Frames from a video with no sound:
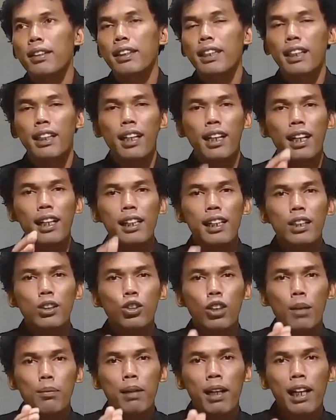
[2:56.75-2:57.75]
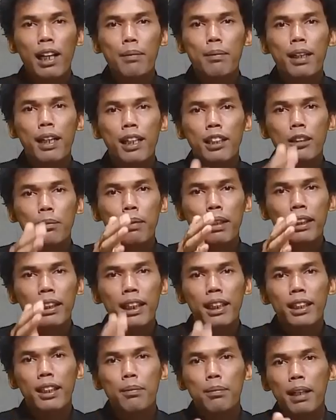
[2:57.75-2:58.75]
Jika kalian juga mengalami hal
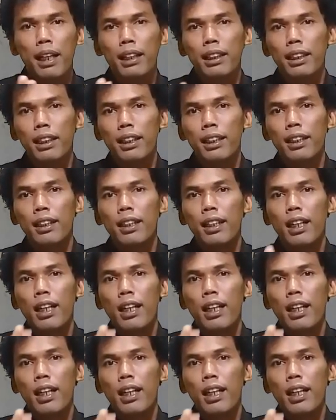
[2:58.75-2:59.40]
seperti ini, berarti